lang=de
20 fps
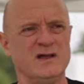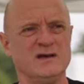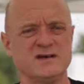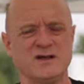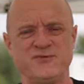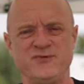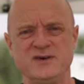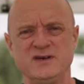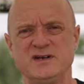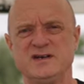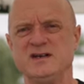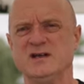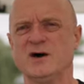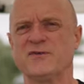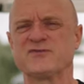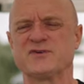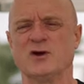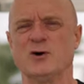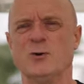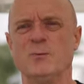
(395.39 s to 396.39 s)
Da findet ihr
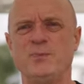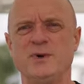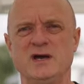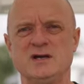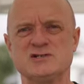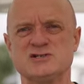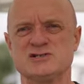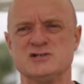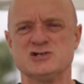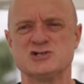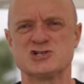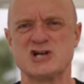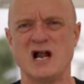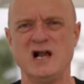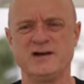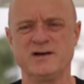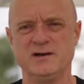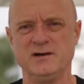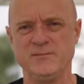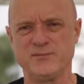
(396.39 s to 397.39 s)
auf der Homepage einen
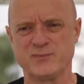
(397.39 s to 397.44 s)
Schalter.